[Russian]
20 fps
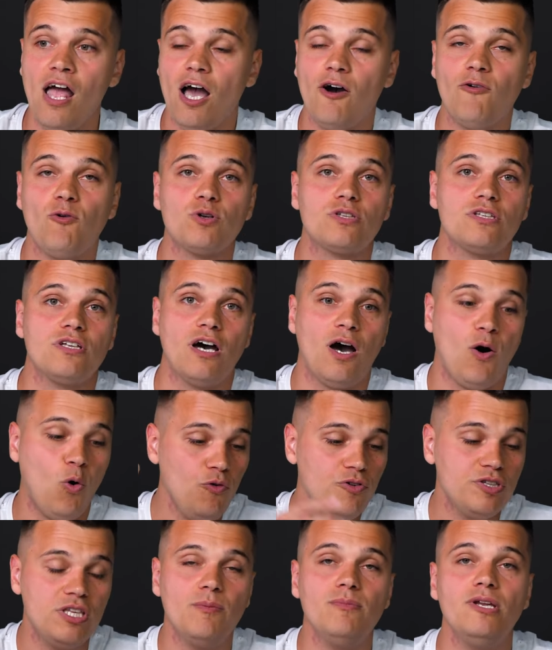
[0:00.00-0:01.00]
вот э,
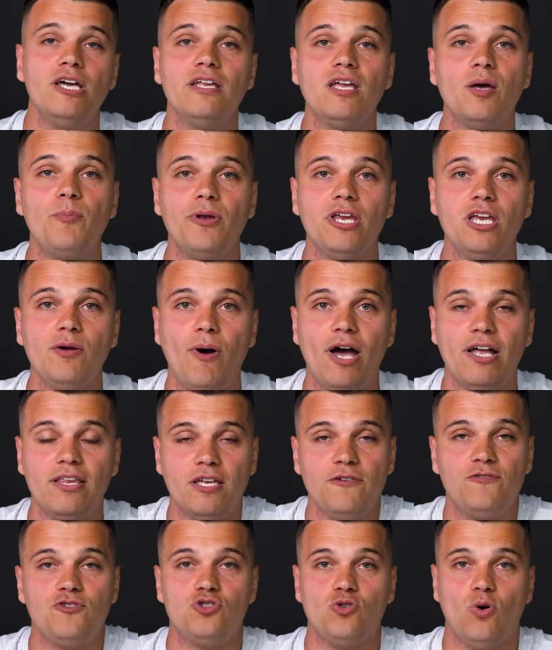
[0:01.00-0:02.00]
уведомления
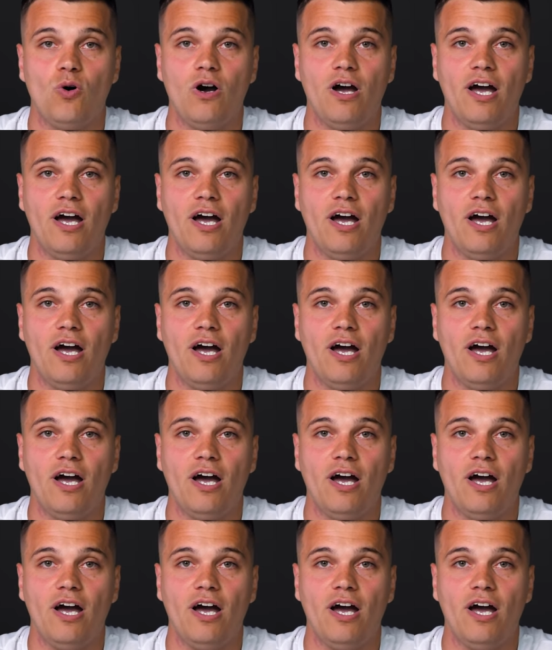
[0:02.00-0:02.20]
принимает и все.